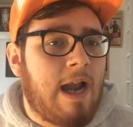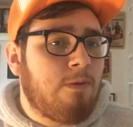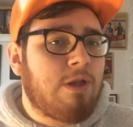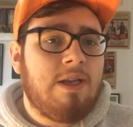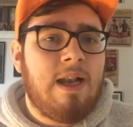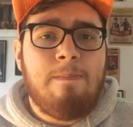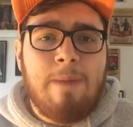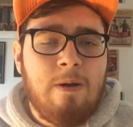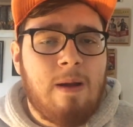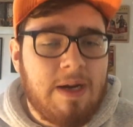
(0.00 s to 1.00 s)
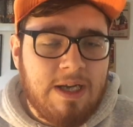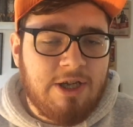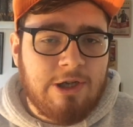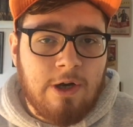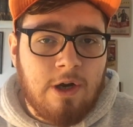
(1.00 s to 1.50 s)
Naruto tiene el pelo
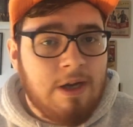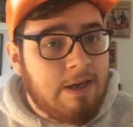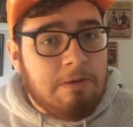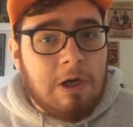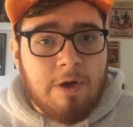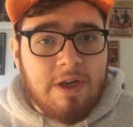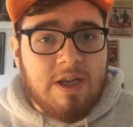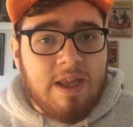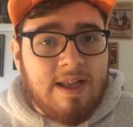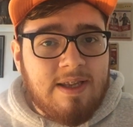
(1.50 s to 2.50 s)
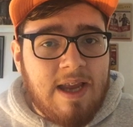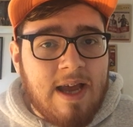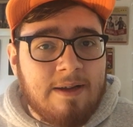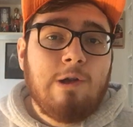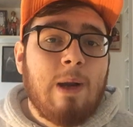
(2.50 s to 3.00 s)
amarillo.
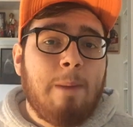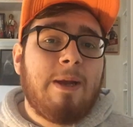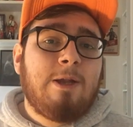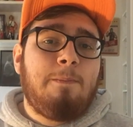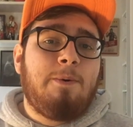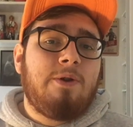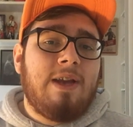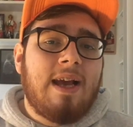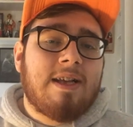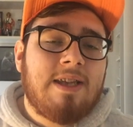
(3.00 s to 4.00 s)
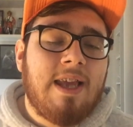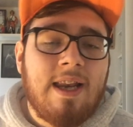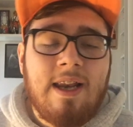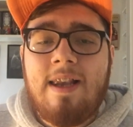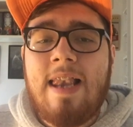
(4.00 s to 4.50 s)
¿Coincidencia? Otro aspecto podría
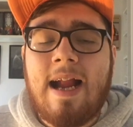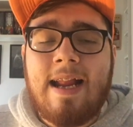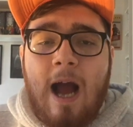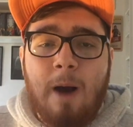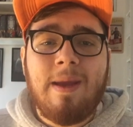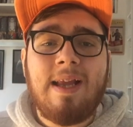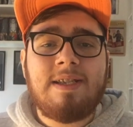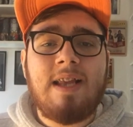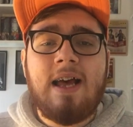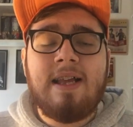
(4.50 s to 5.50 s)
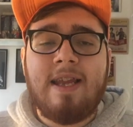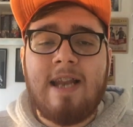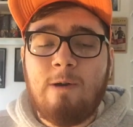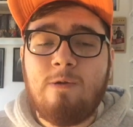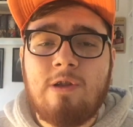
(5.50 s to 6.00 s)
ser la cabeza de
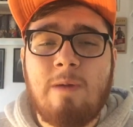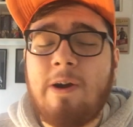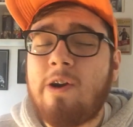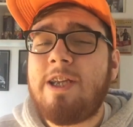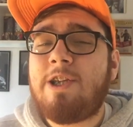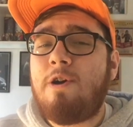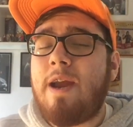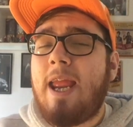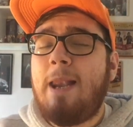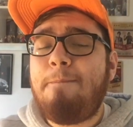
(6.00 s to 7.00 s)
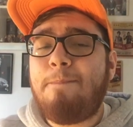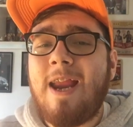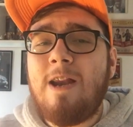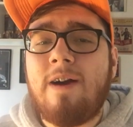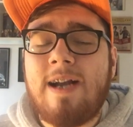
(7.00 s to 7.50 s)
Naruto, mejor dicho, el
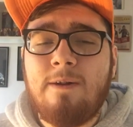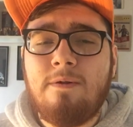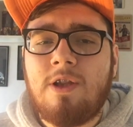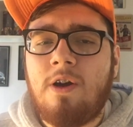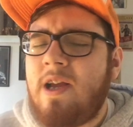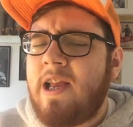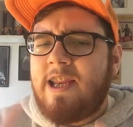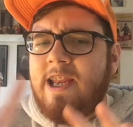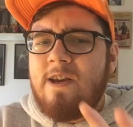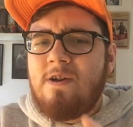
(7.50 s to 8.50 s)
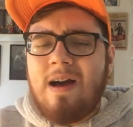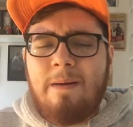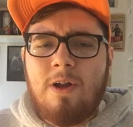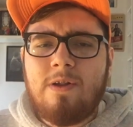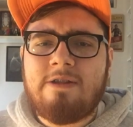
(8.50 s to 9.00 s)
pelo de Naruto. Y no
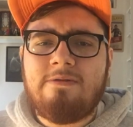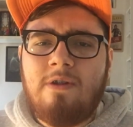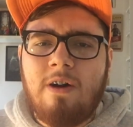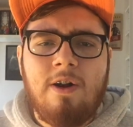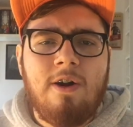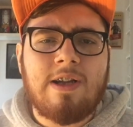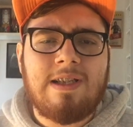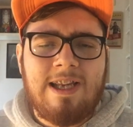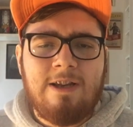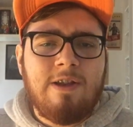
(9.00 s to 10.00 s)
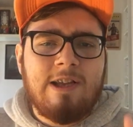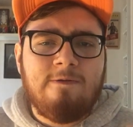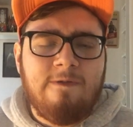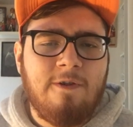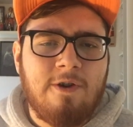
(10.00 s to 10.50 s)
hablo de su color, sino de
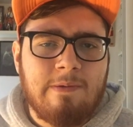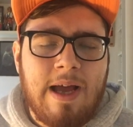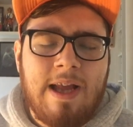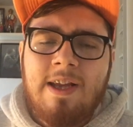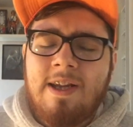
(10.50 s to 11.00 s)
su forma.